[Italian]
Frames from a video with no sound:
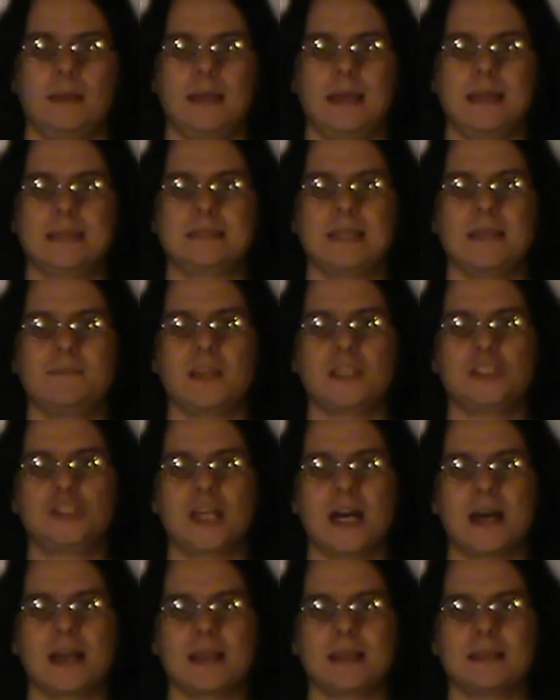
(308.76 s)
E se
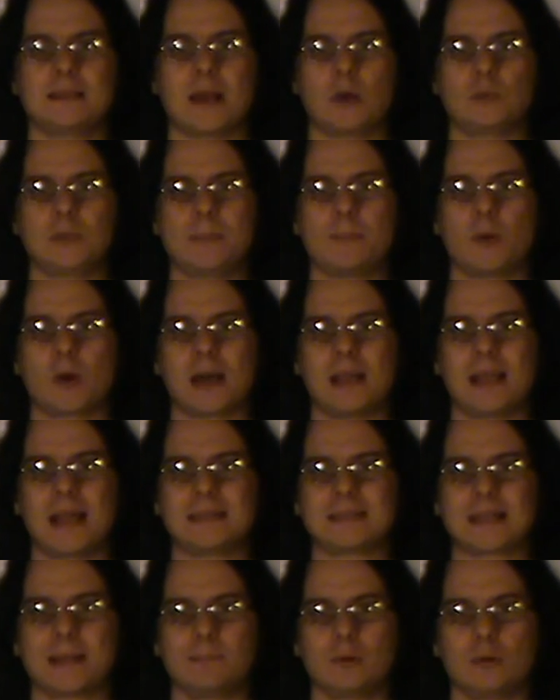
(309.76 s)
viaggiare da un'epoca
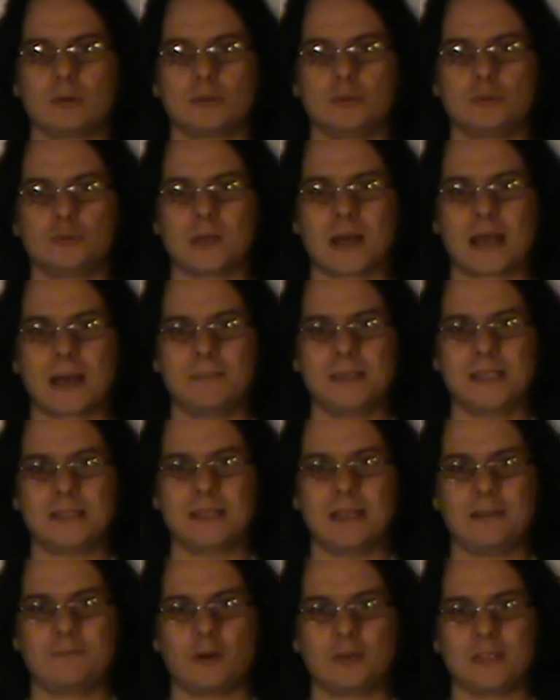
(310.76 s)
all'altra a bordo di una cabina
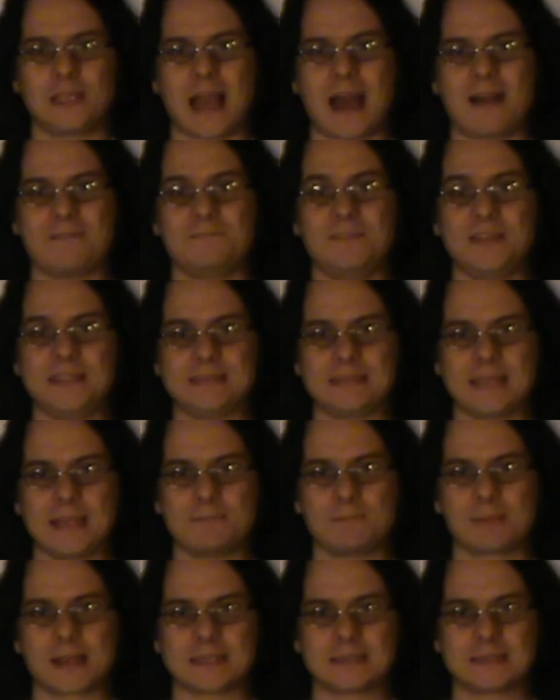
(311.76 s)
telefonica vi
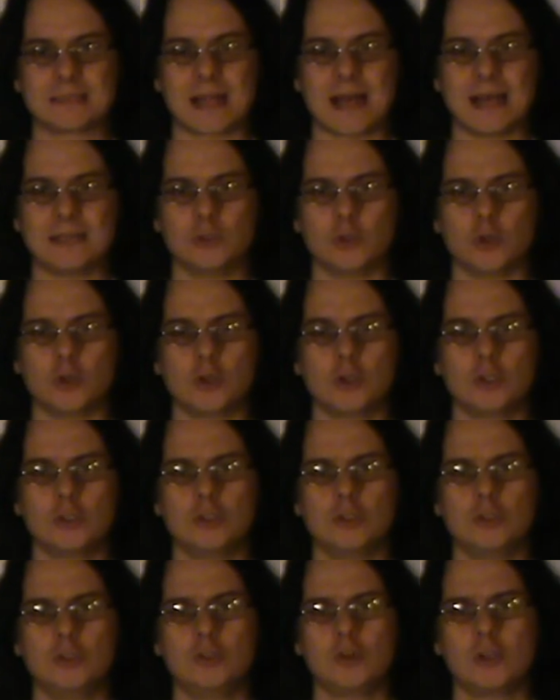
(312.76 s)
sembra strano,
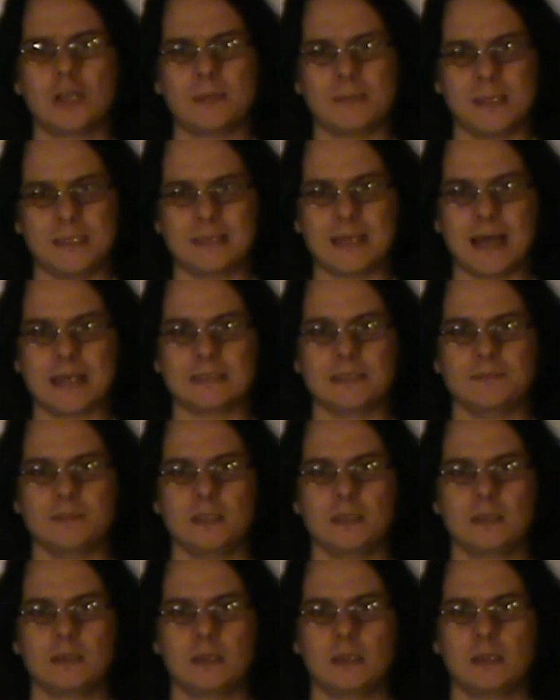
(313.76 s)
non
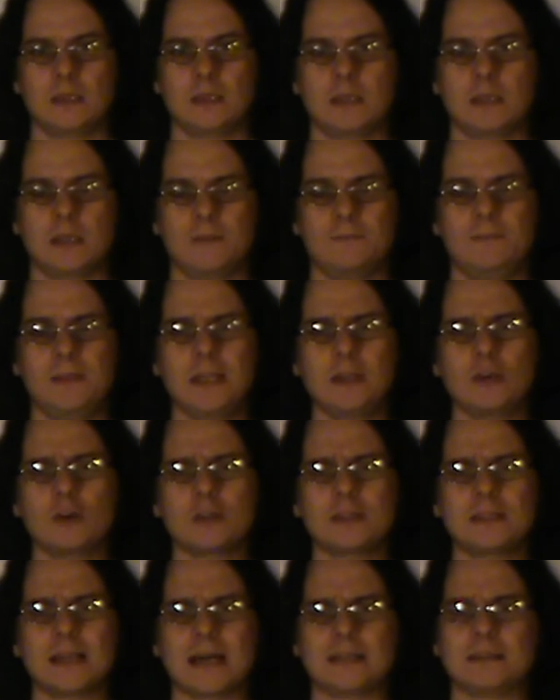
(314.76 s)
lamentatevi. Vi
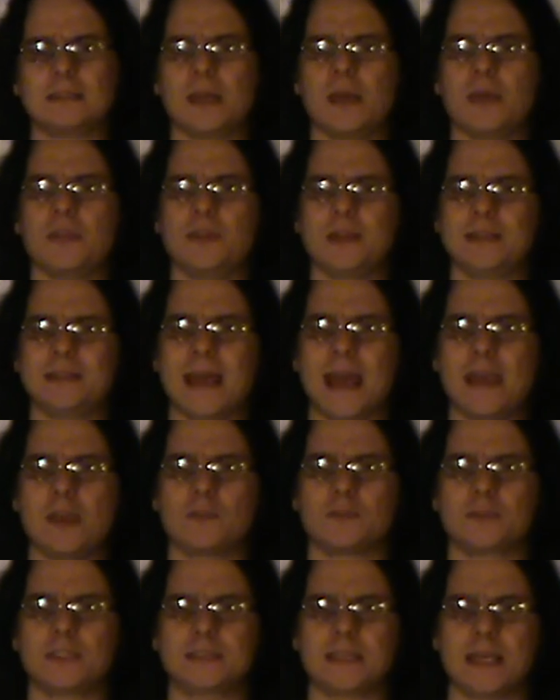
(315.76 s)
ricordate The Day
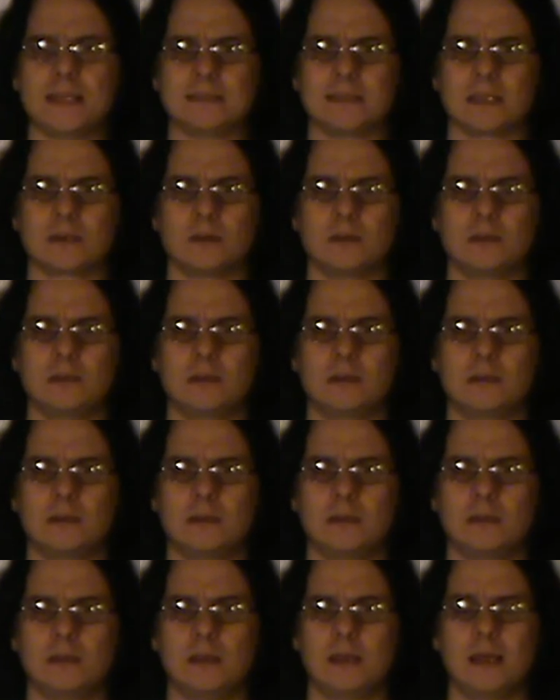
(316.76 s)
of the Tentacle?
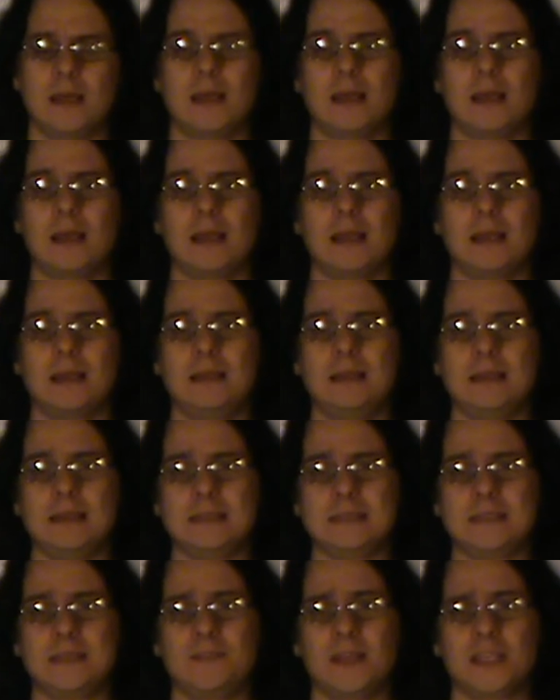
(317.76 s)

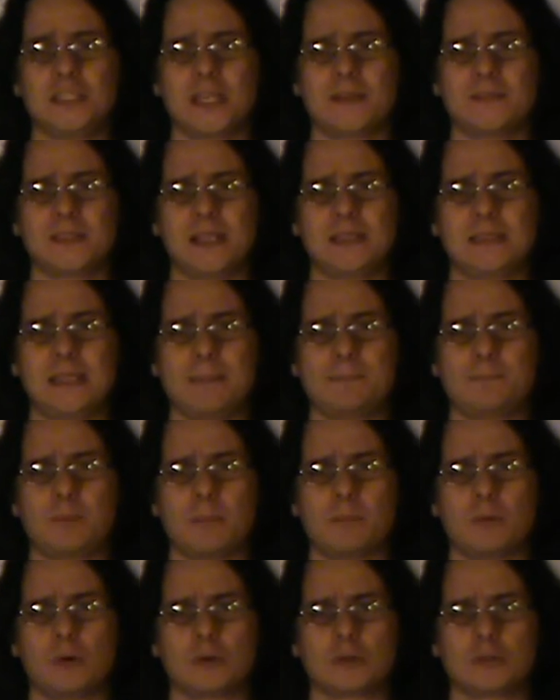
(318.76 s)
Lì si viaggiava nel tempo
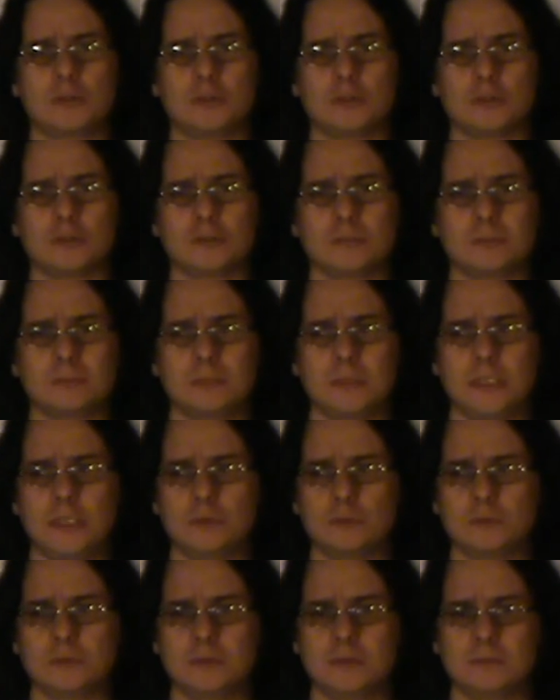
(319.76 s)
a bordo di
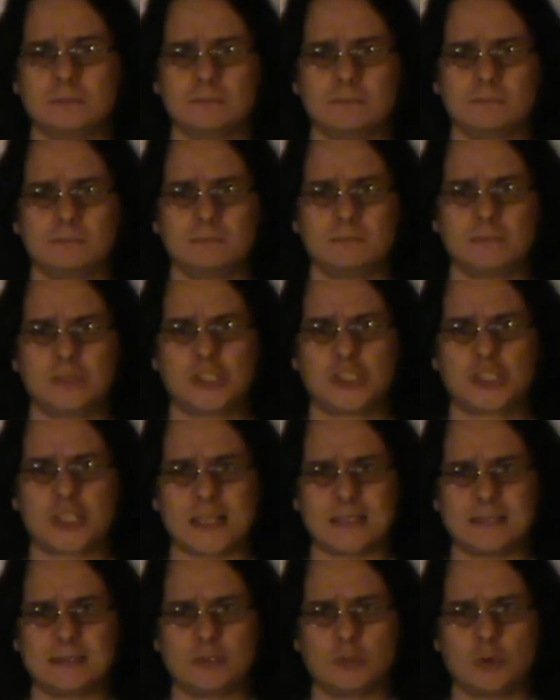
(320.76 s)
un
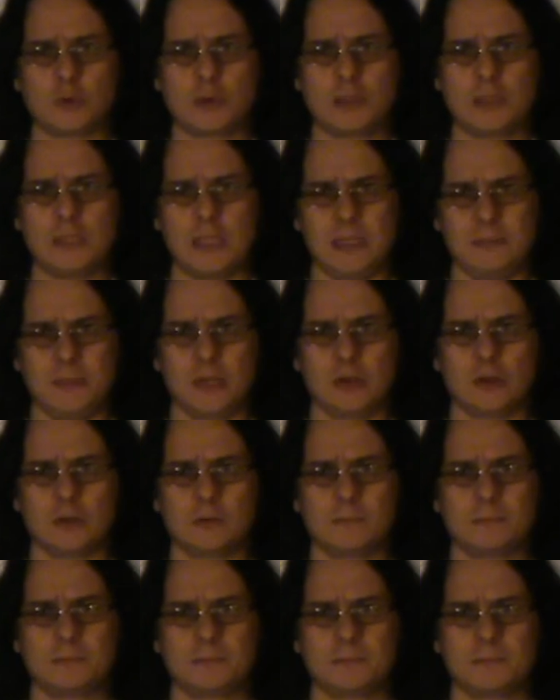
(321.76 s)
cesso chimico